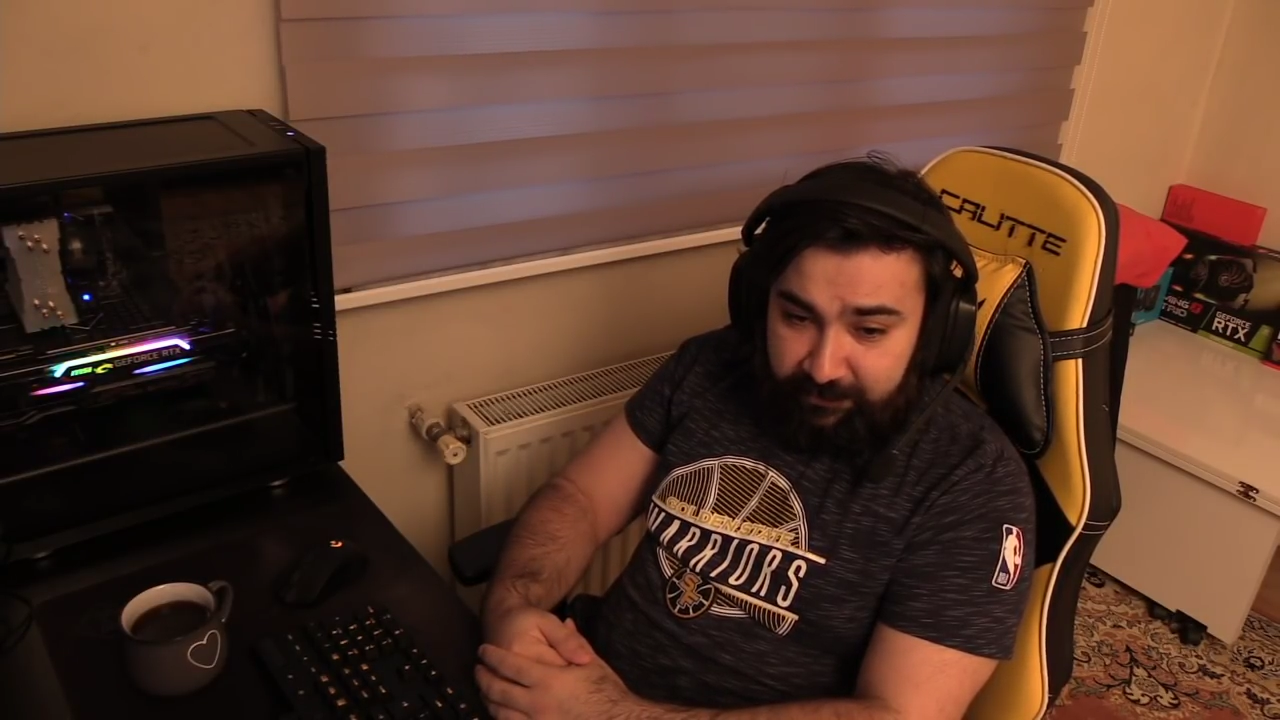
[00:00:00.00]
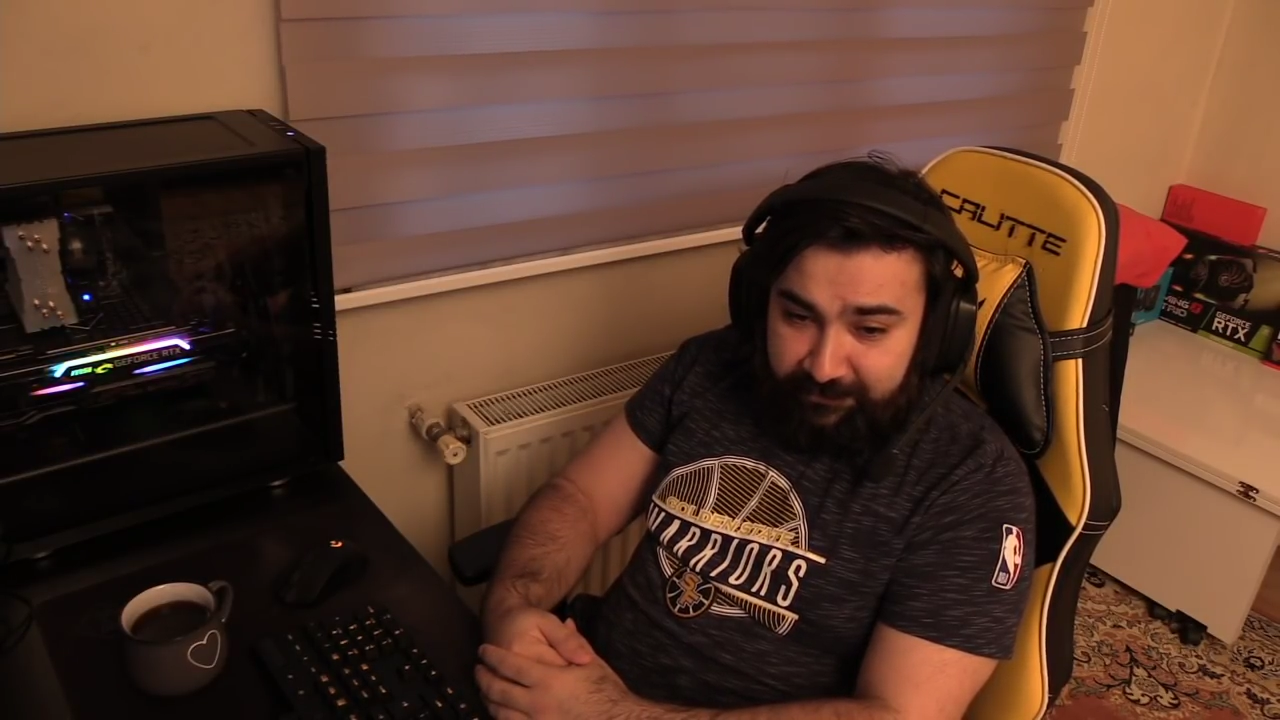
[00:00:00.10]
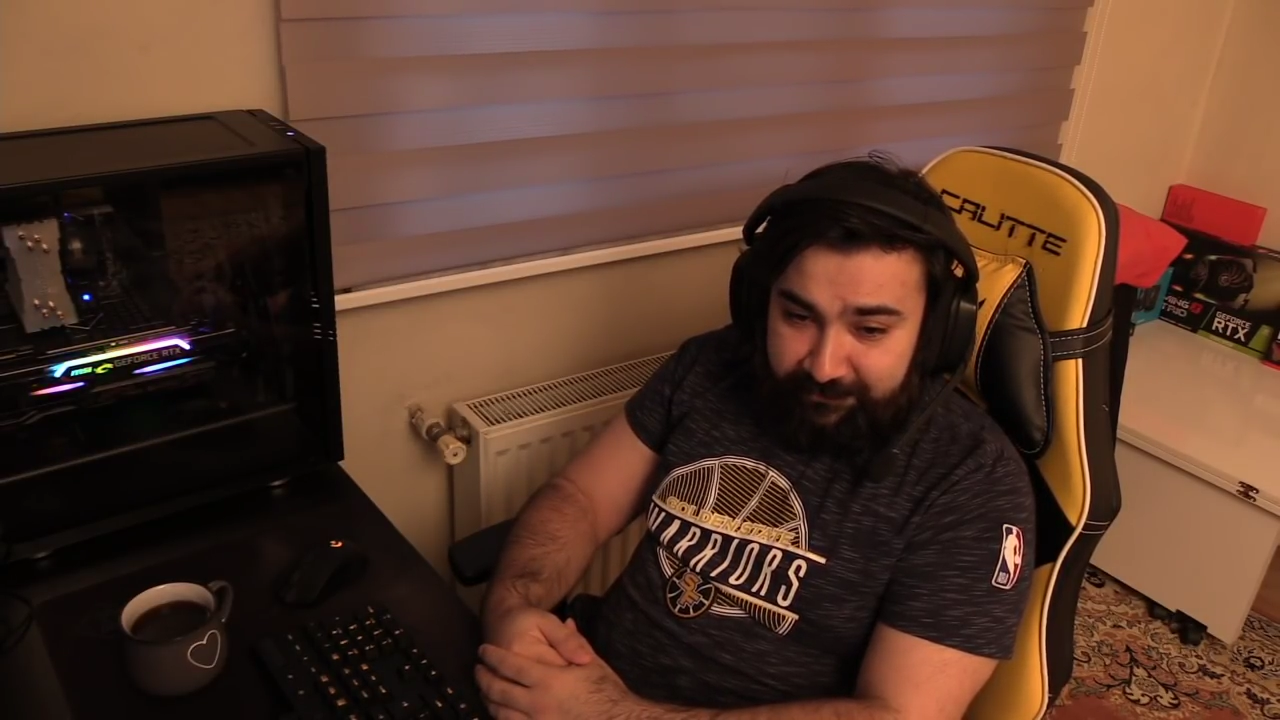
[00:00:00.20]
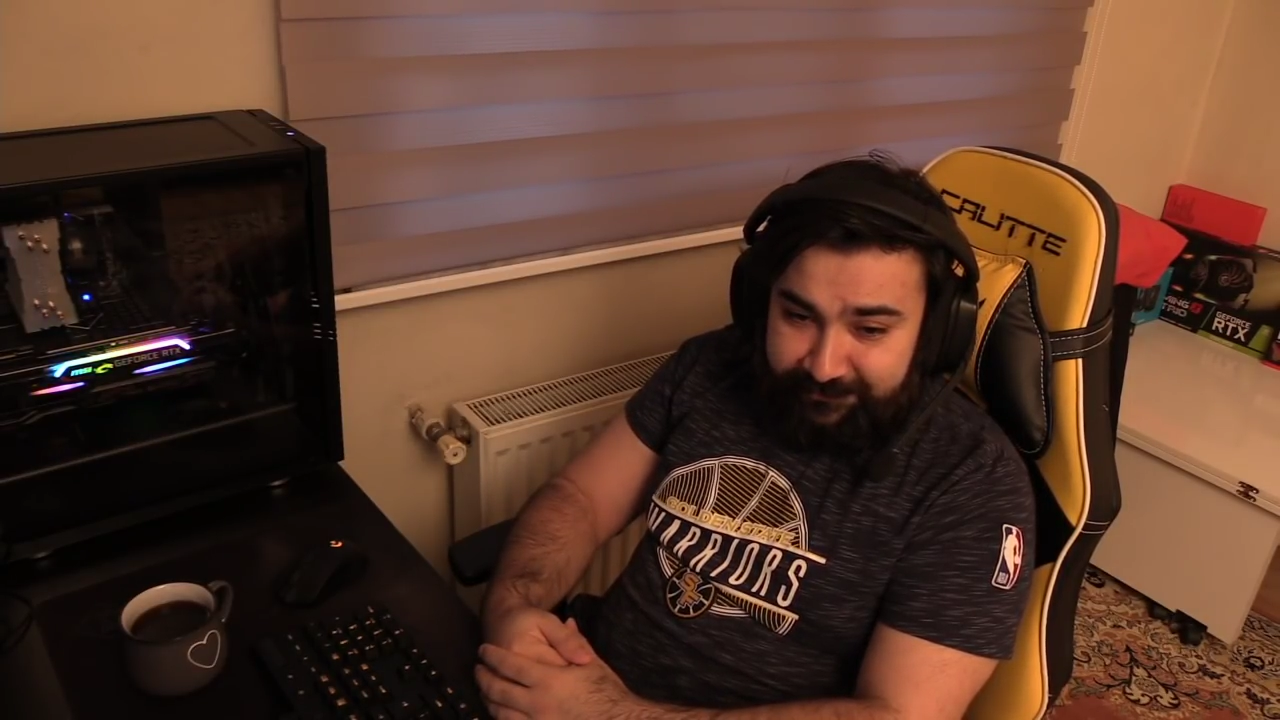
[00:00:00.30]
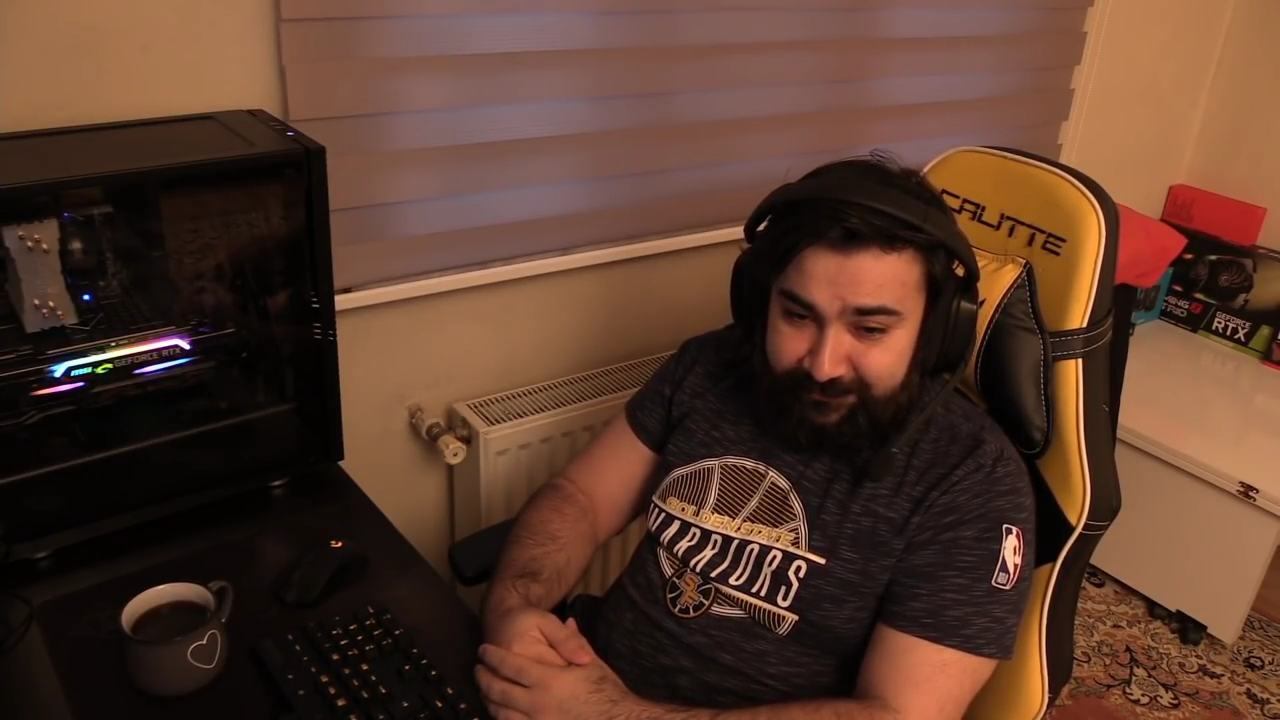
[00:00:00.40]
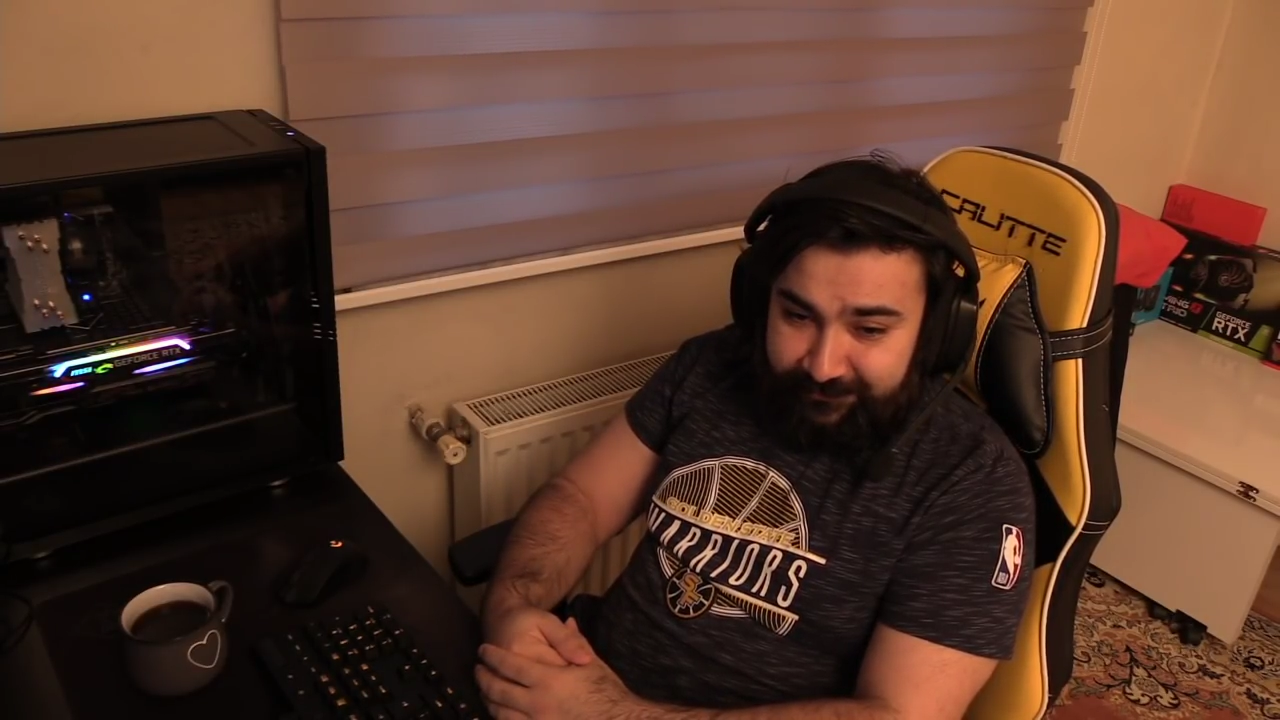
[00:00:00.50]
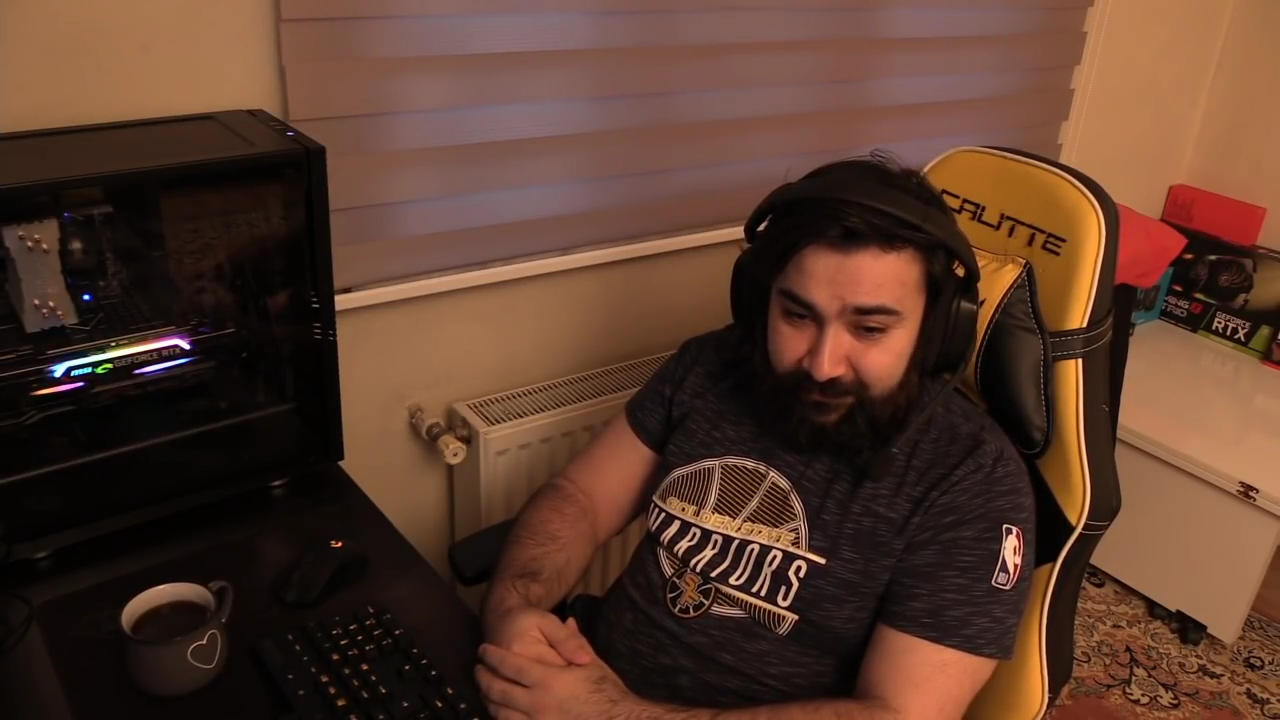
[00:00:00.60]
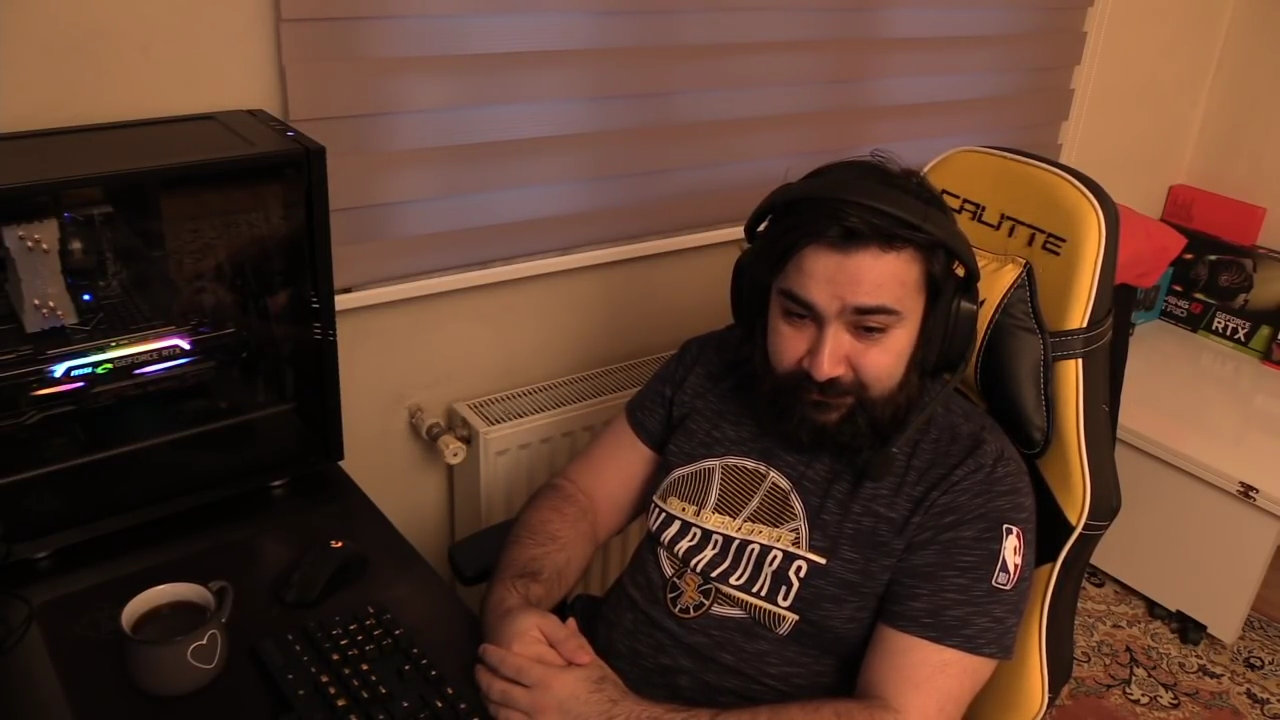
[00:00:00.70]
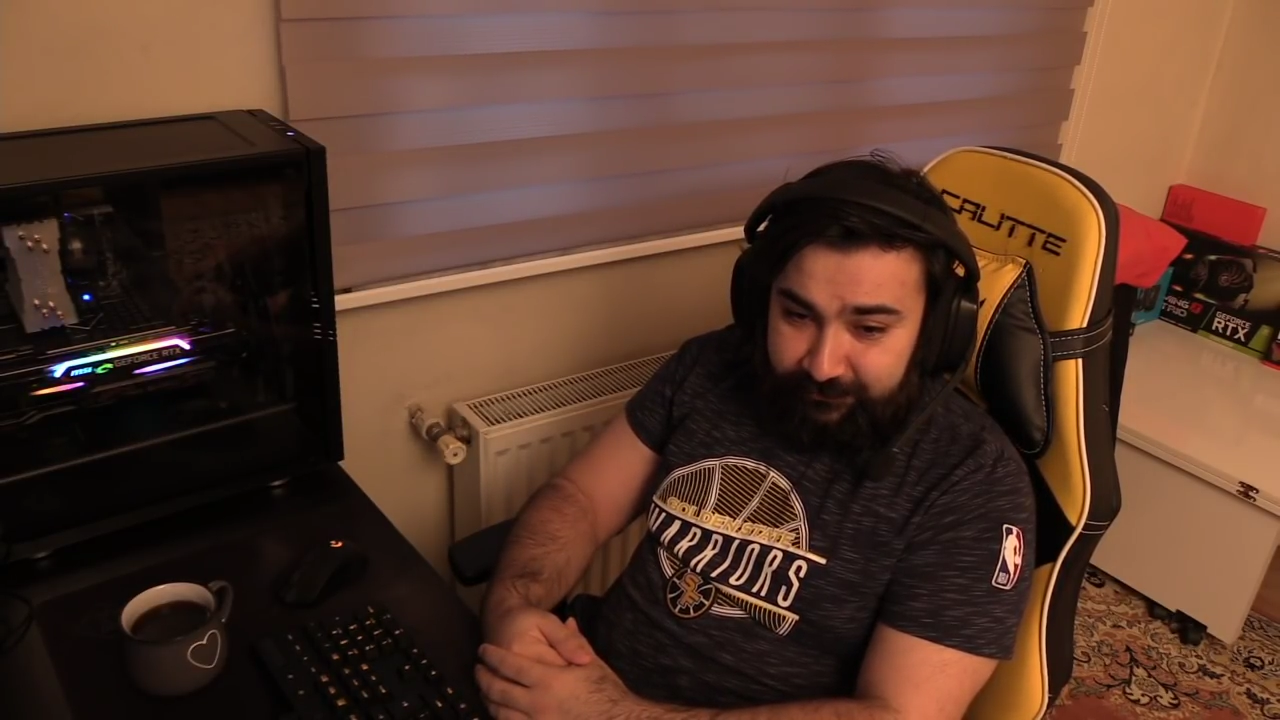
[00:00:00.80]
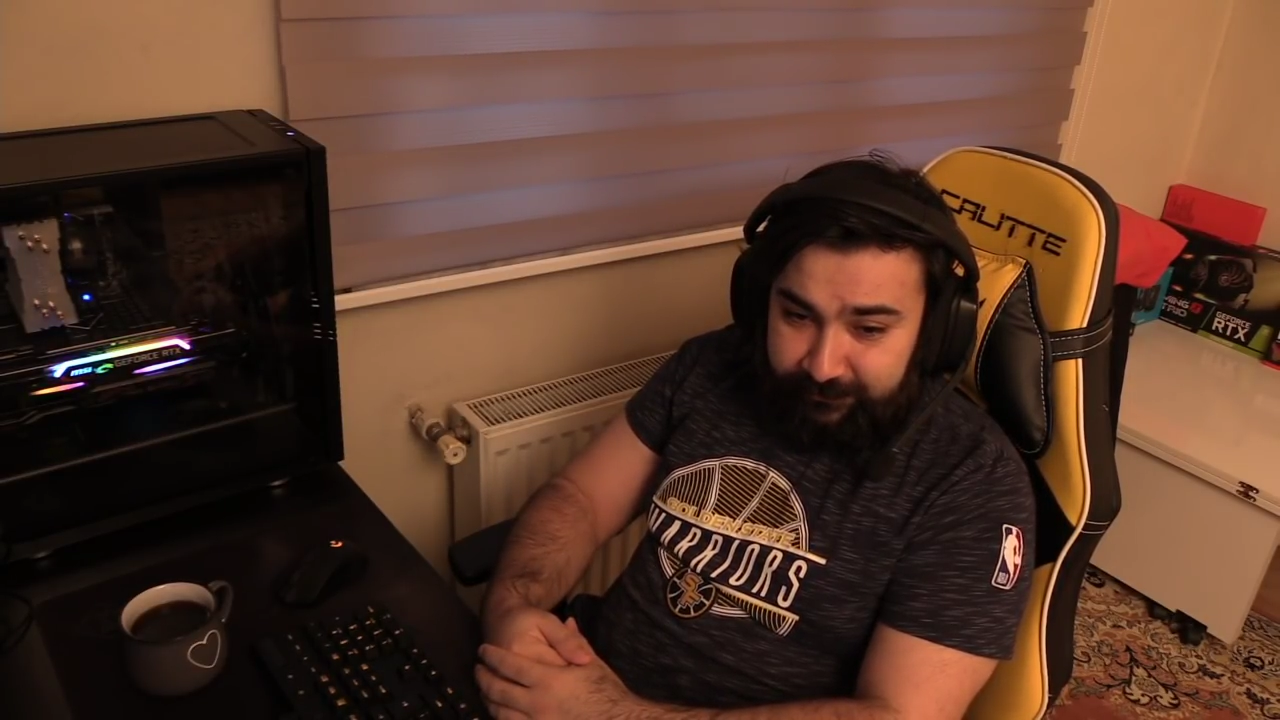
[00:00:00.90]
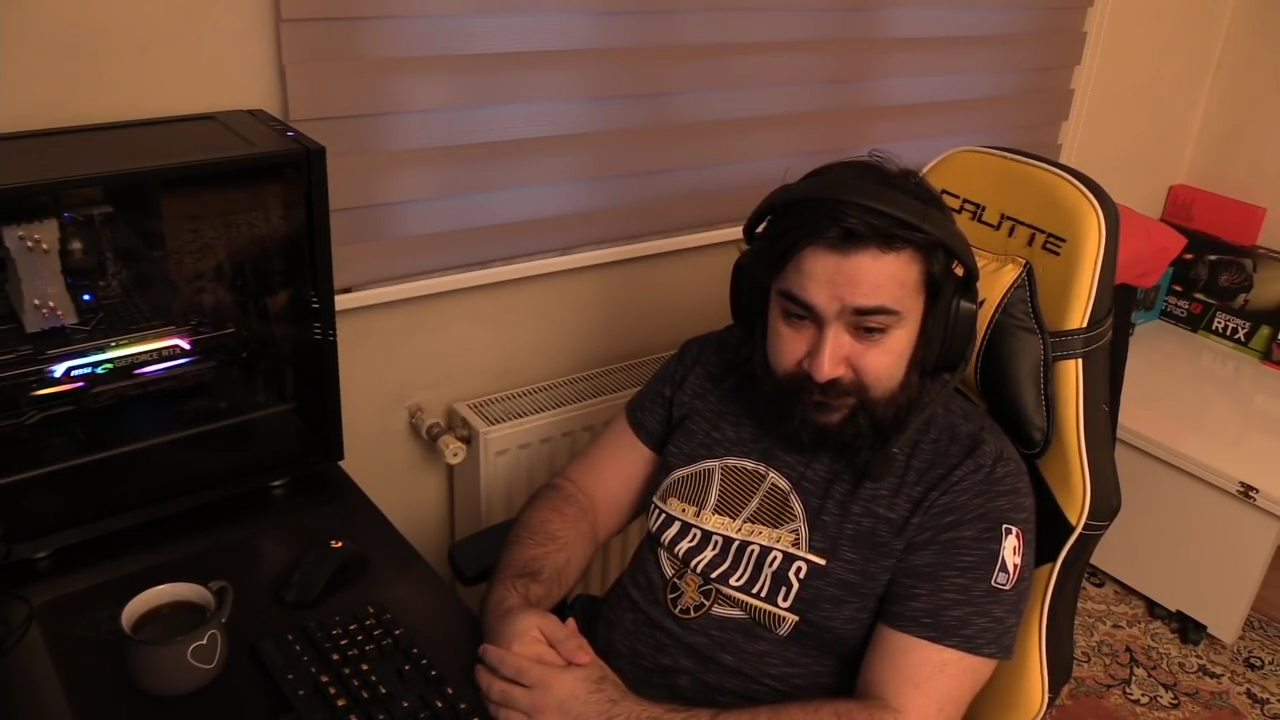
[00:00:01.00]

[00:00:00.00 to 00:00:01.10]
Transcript: okur musun? Okudum.